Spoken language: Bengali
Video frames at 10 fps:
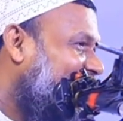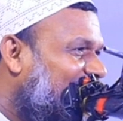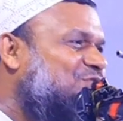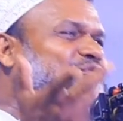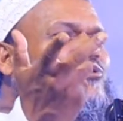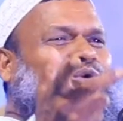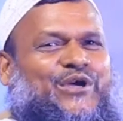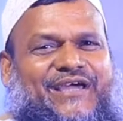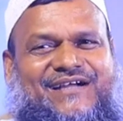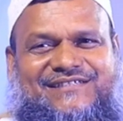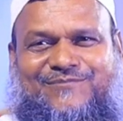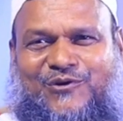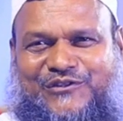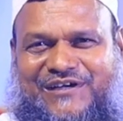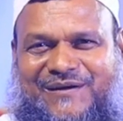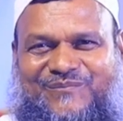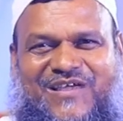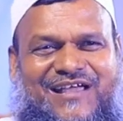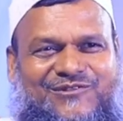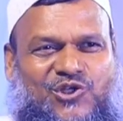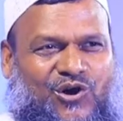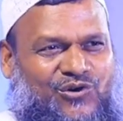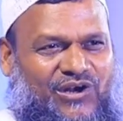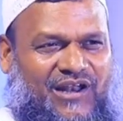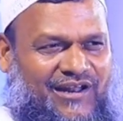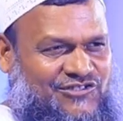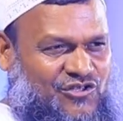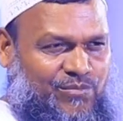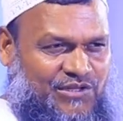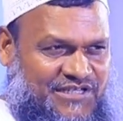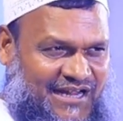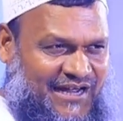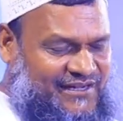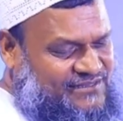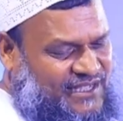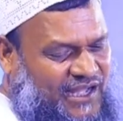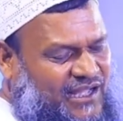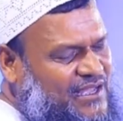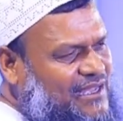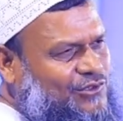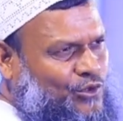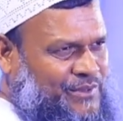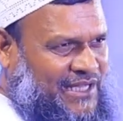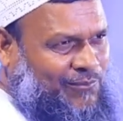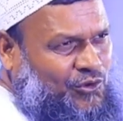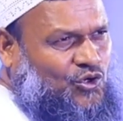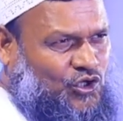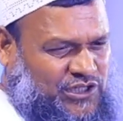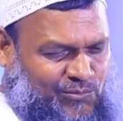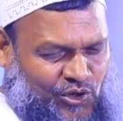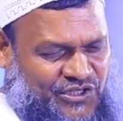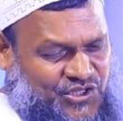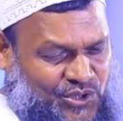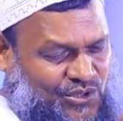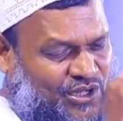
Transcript: এইটুকু হয়ে গেছে বদনাম তখন আল্লাহ রসুল বলছেন আয়েসা তুমি এমন কথা বলেছ